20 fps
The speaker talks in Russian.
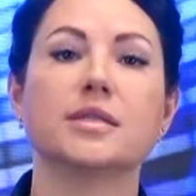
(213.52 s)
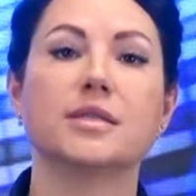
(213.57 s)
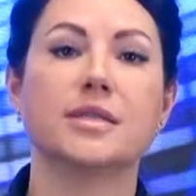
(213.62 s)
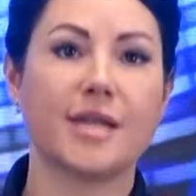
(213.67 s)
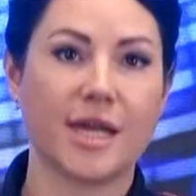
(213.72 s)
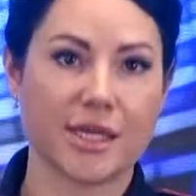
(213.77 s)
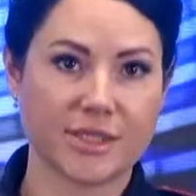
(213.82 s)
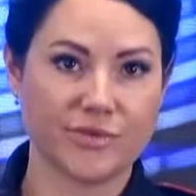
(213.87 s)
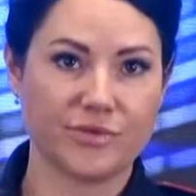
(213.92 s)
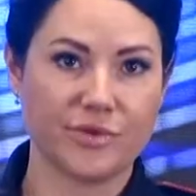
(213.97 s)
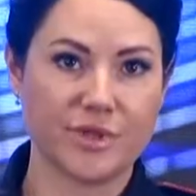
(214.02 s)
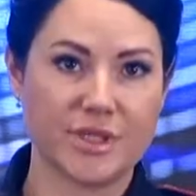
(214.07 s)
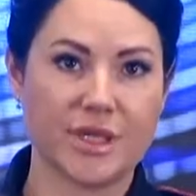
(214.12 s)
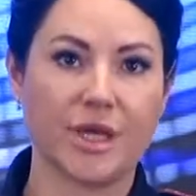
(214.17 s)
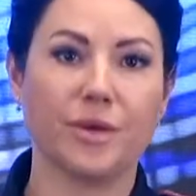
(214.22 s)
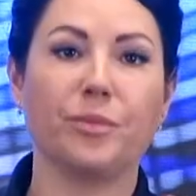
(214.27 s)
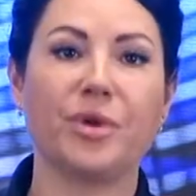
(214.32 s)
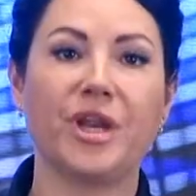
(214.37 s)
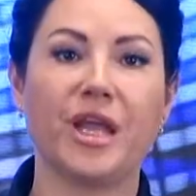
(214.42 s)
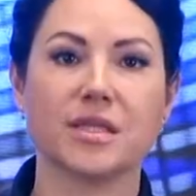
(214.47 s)

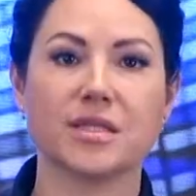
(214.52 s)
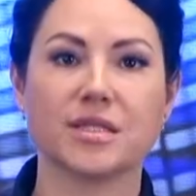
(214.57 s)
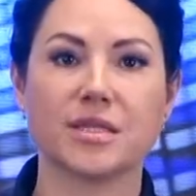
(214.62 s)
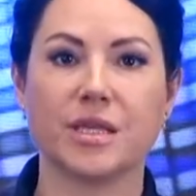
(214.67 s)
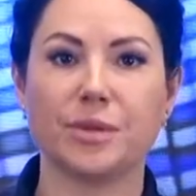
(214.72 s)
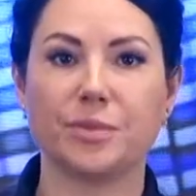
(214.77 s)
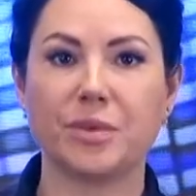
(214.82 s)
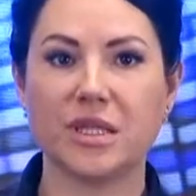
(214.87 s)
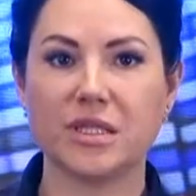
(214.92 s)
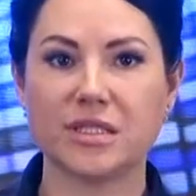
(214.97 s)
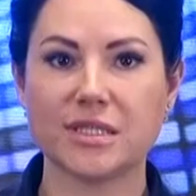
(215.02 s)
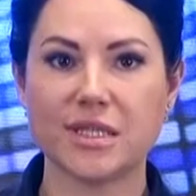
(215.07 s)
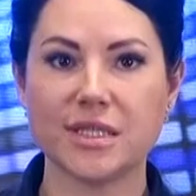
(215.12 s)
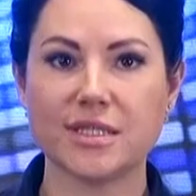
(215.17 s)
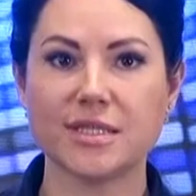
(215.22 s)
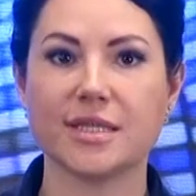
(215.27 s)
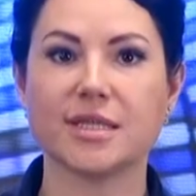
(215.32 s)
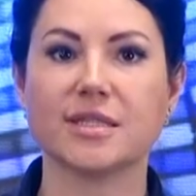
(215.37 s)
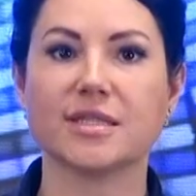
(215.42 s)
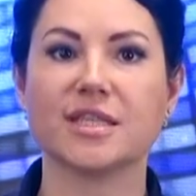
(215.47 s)
Здравствуйте! Брянские
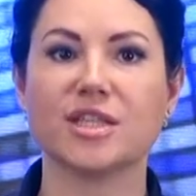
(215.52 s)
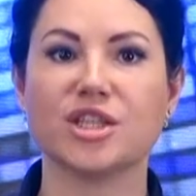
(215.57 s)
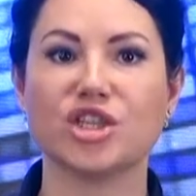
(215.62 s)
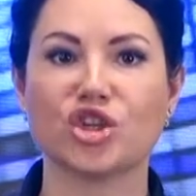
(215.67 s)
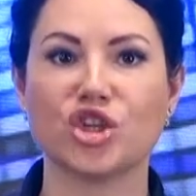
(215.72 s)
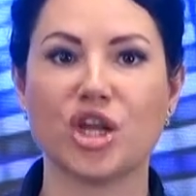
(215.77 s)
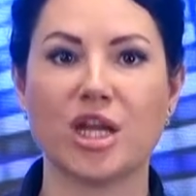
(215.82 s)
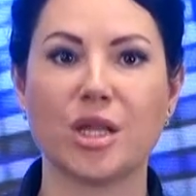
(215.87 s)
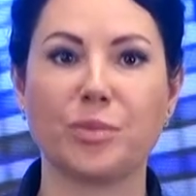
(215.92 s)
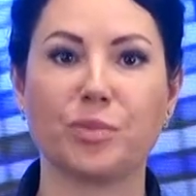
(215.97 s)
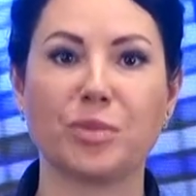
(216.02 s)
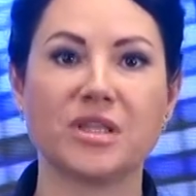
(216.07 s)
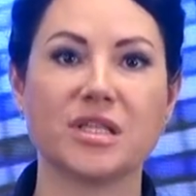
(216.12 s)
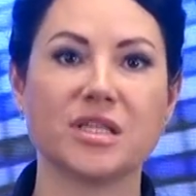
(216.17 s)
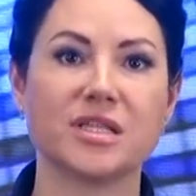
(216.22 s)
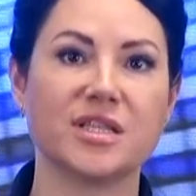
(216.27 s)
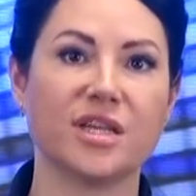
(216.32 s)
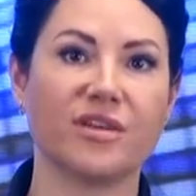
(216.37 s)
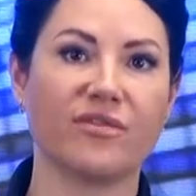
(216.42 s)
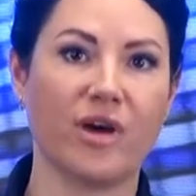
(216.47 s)
полицейские задержали
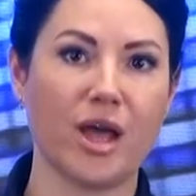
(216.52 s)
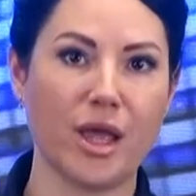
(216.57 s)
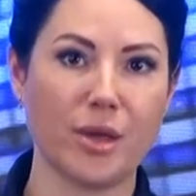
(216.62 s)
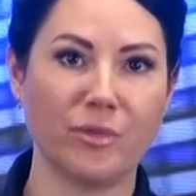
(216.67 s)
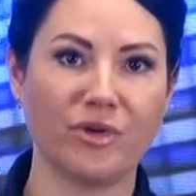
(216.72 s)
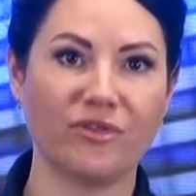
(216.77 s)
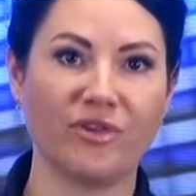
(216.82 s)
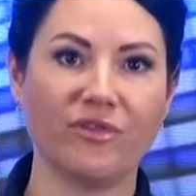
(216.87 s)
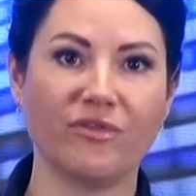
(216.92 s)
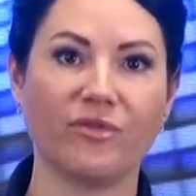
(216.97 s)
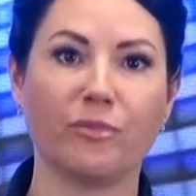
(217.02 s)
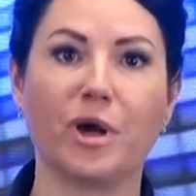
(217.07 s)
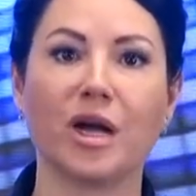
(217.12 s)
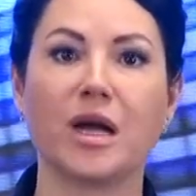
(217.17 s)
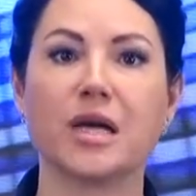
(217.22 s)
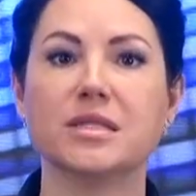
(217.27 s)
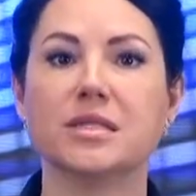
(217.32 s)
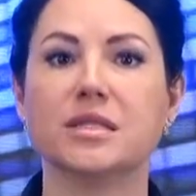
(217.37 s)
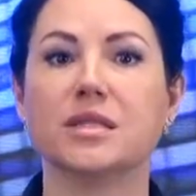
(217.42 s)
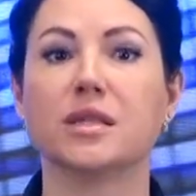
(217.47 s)
подозреваемого в
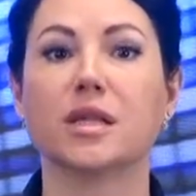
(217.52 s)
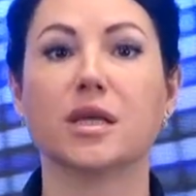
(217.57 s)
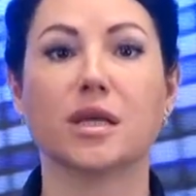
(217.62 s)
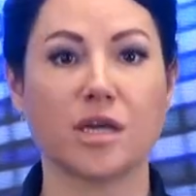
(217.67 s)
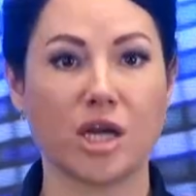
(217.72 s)
магазинной